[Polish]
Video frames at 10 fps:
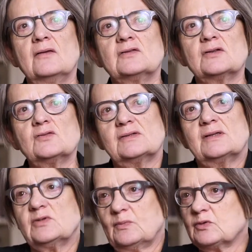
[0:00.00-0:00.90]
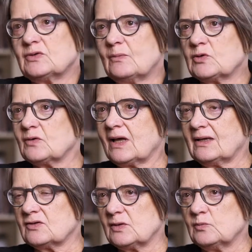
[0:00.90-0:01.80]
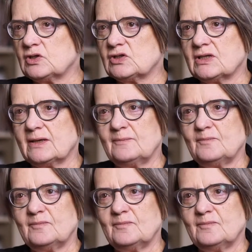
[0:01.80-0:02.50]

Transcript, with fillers: W związku z tym się poczułam oszukana osobiście,